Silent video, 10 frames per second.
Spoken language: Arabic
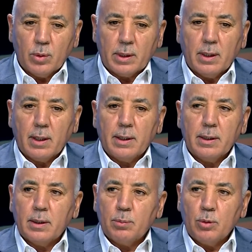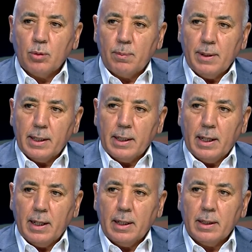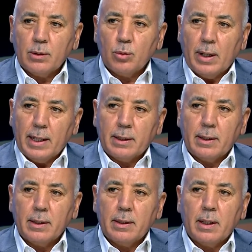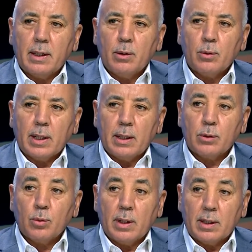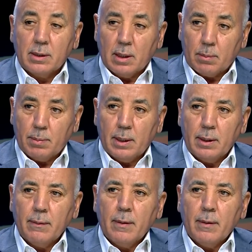والتقارير منذ البارحة تؤكد أنه كانت هناك ضربة